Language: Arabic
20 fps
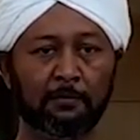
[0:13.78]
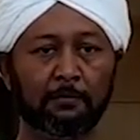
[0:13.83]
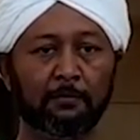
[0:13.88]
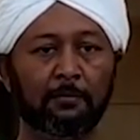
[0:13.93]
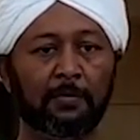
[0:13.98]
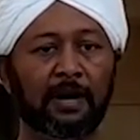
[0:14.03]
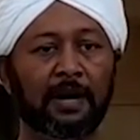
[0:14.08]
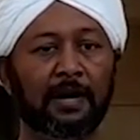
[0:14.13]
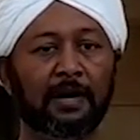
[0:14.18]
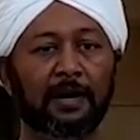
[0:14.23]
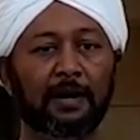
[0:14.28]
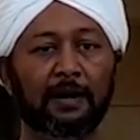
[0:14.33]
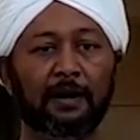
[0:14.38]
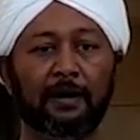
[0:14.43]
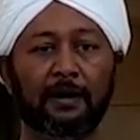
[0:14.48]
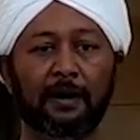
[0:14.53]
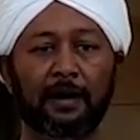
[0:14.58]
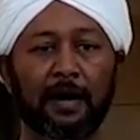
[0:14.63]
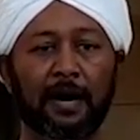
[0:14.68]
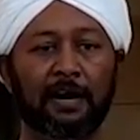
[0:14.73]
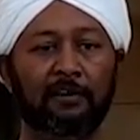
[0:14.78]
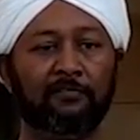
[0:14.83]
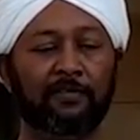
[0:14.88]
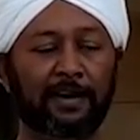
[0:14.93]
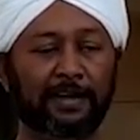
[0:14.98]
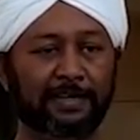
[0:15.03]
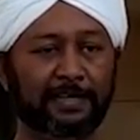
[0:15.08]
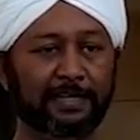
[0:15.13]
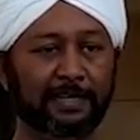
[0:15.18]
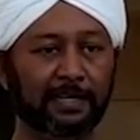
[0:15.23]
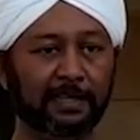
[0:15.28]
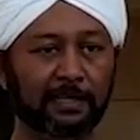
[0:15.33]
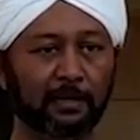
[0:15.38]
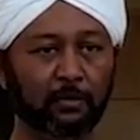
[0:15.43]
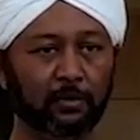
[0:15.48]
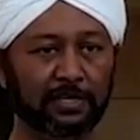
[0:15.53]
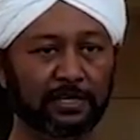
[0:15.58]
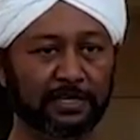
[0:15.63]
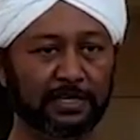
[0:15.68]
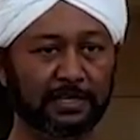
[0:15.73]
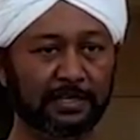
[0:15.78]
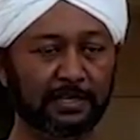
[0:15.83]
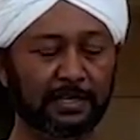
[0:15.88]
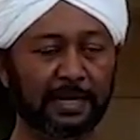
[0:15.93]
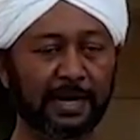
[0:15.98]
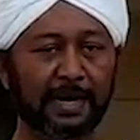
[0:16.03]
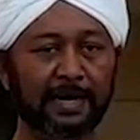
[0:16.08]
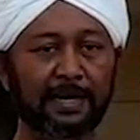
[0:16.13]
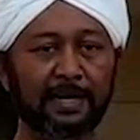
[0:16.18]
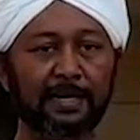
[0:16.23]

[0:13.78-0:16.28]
مع الفاعلين الدوليين كان